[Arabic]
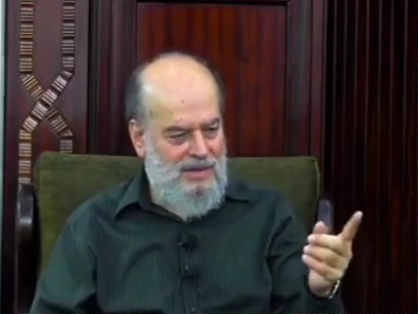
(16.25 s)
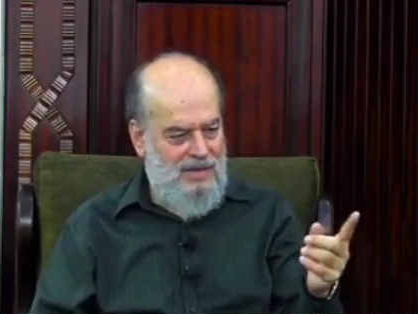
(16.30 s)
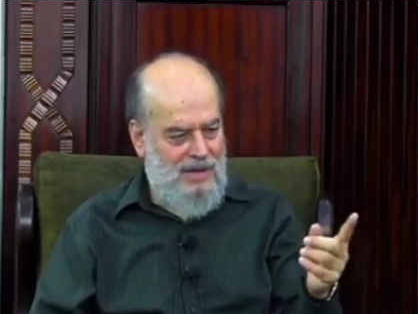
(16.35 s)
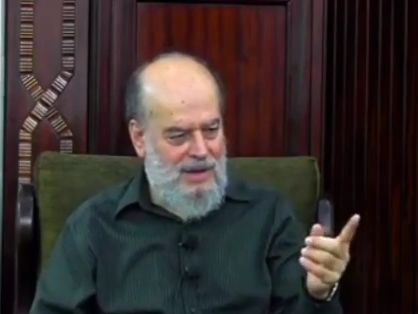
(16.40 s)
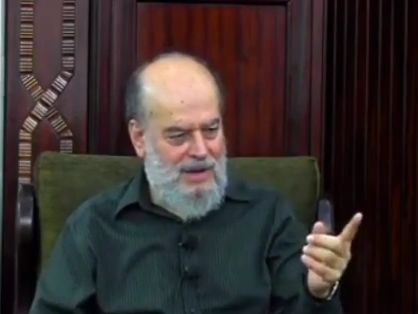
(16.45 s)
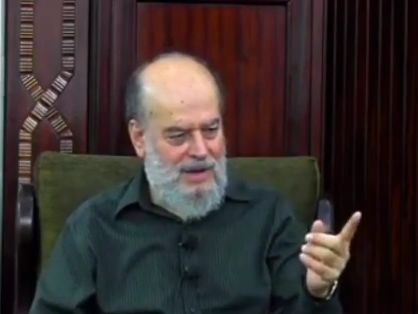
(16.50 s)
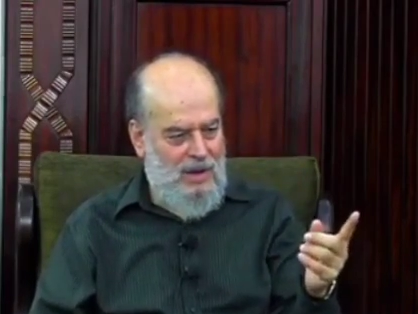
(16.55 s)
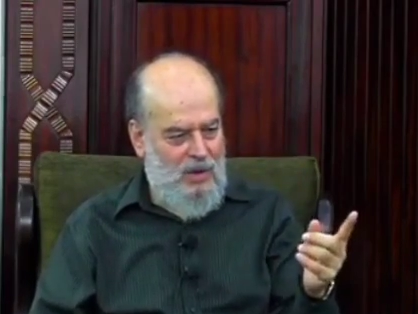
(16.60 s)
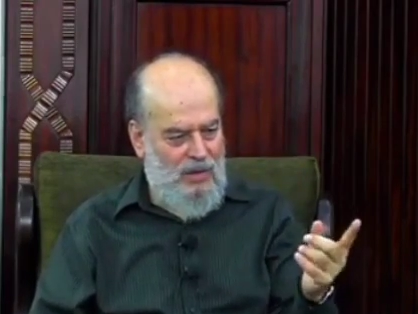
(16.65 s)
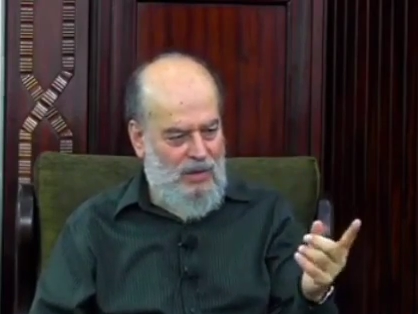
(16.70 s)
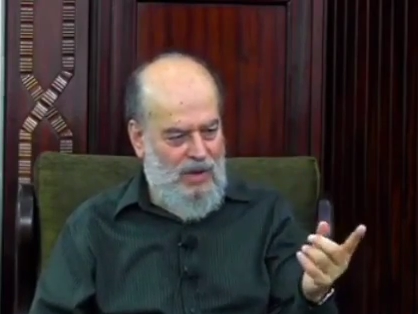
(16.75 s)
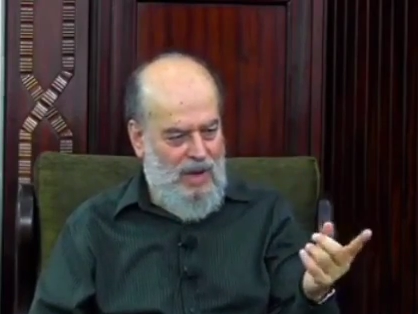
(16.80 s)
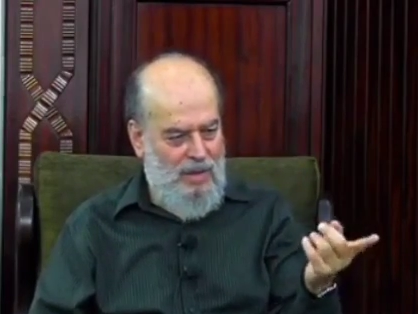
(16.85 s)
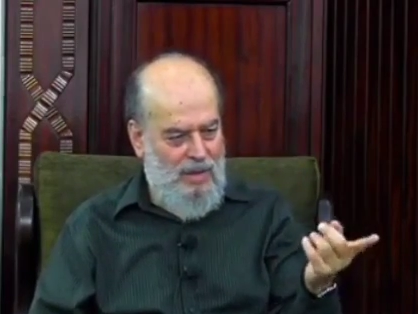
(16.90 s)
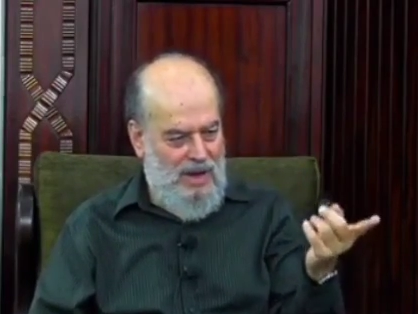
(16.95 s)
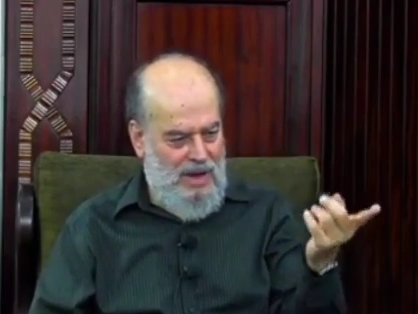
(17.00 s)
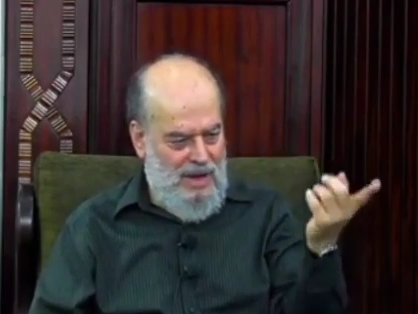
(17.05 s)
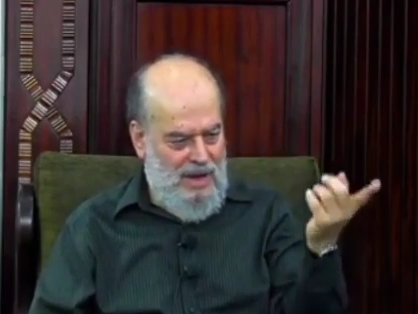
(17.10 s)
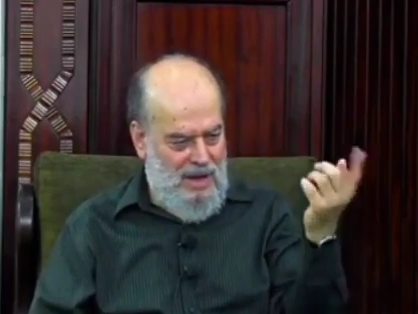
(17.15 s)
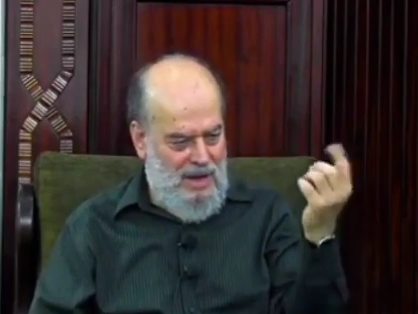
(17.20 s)
في كانه في
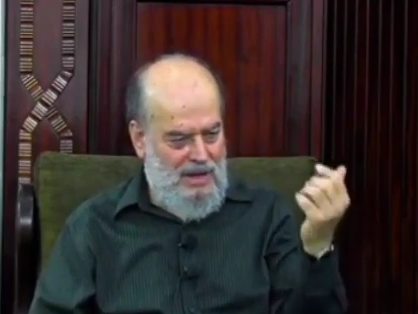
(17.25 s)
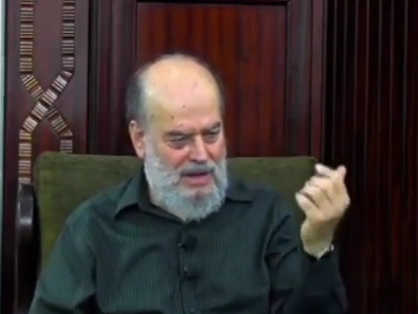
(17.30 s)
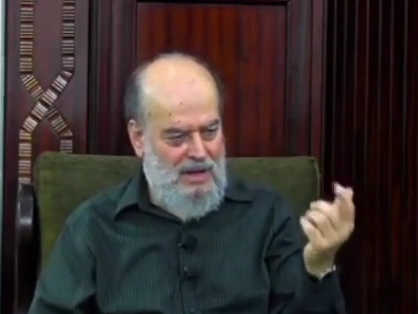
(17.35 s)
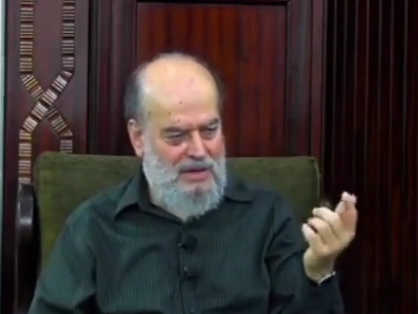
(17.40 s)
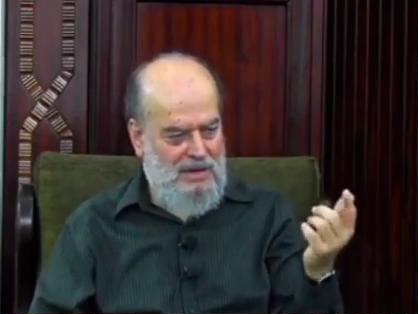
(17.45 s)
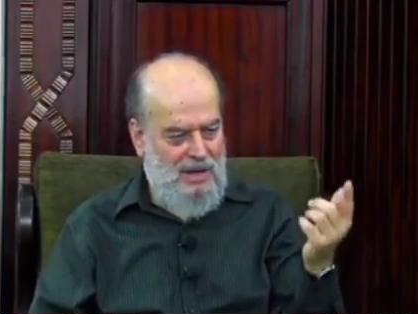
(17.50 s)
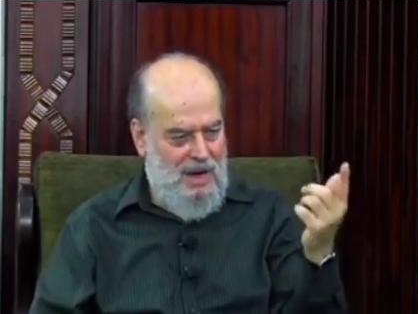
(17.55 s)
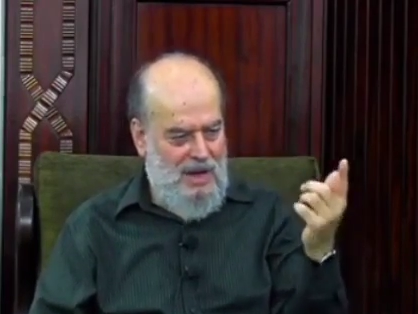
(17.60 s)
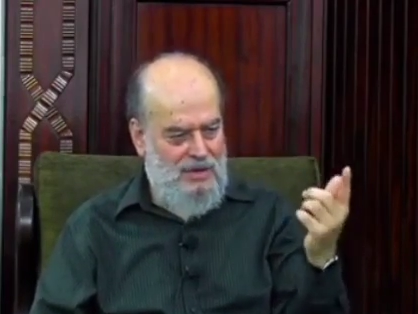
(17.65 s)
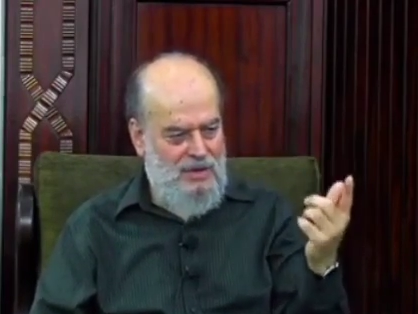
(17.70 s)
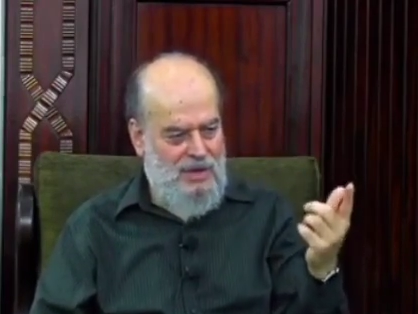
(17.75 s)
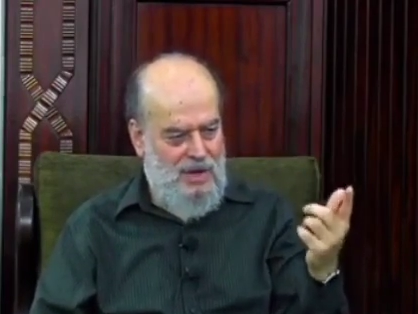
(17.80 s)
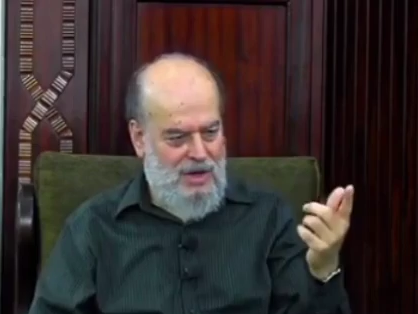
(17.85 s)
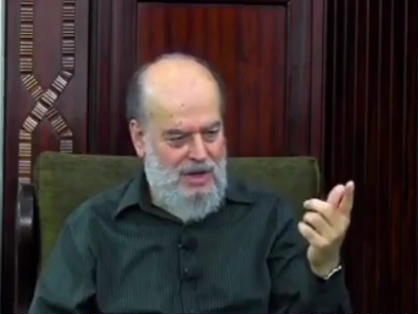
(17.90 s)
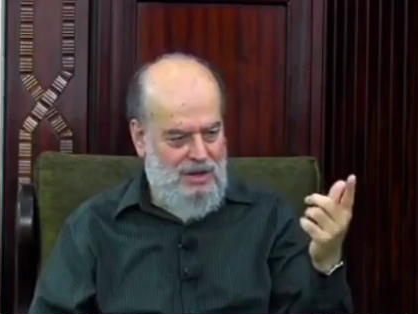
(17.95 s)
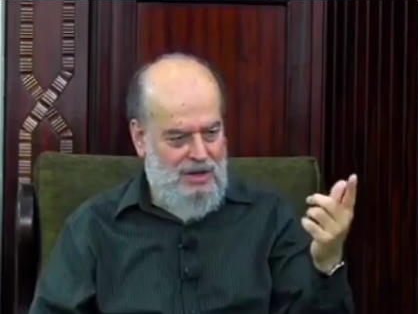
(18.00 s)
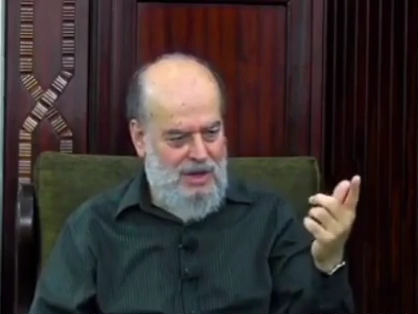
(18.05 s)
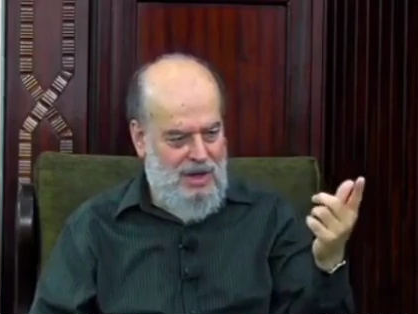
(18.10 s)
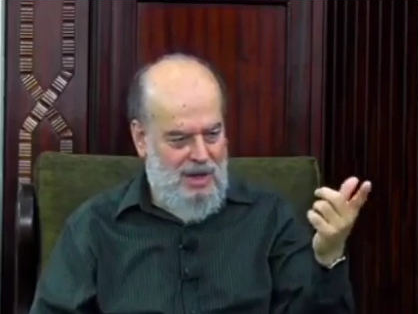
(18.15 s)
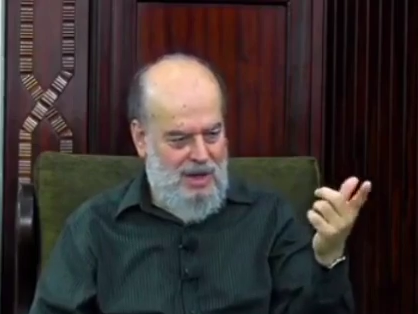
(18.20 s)
امريكا ردت طلعت
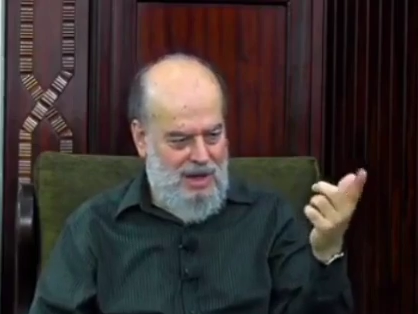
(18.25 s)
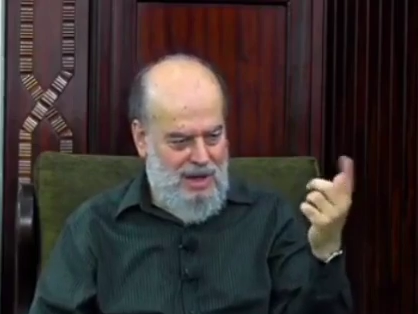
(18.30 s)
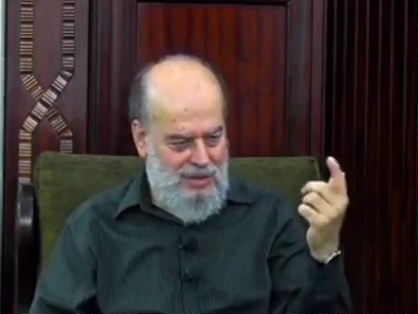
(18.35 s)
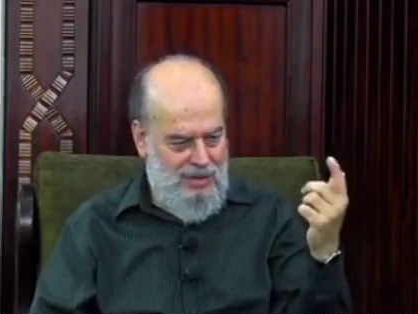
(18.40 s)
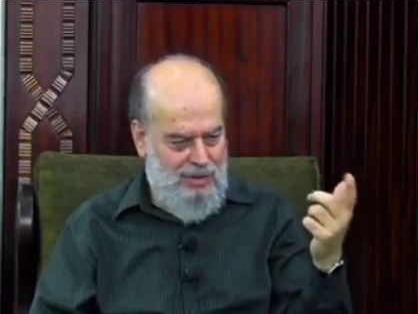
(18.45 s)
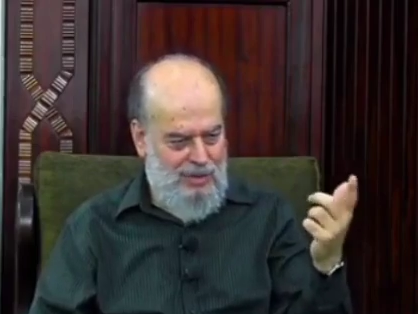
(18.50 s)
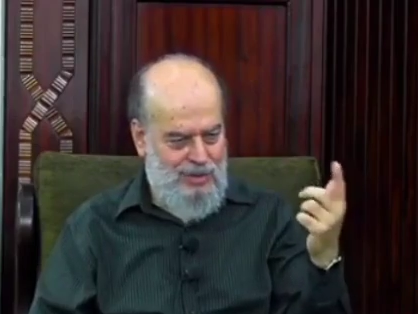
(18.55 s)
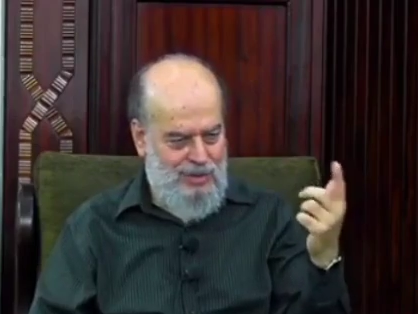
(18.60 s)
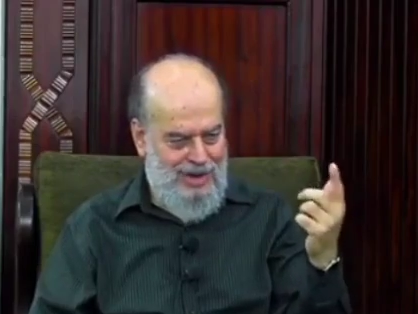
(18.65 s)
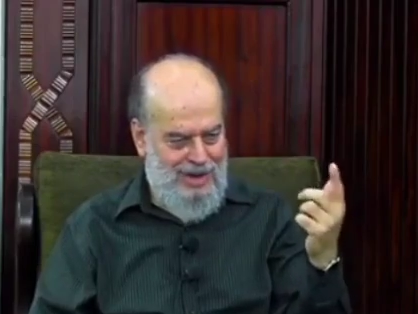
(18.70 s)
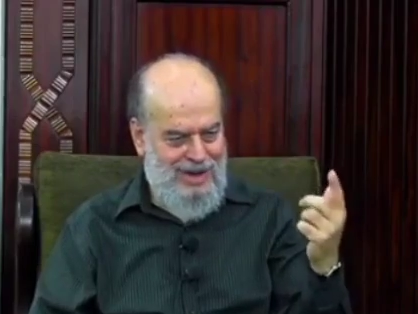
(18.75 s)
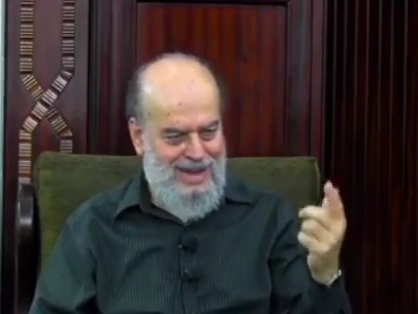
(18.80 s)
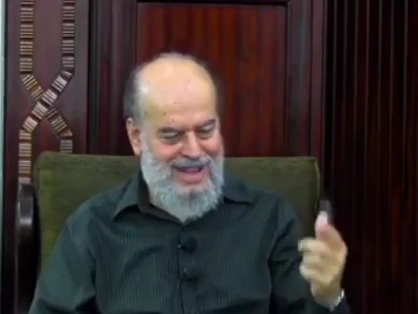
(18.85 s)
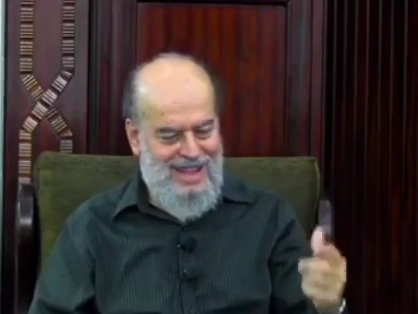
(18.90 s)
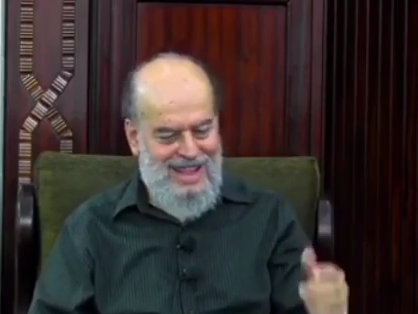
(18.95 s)
شغله خاشقجي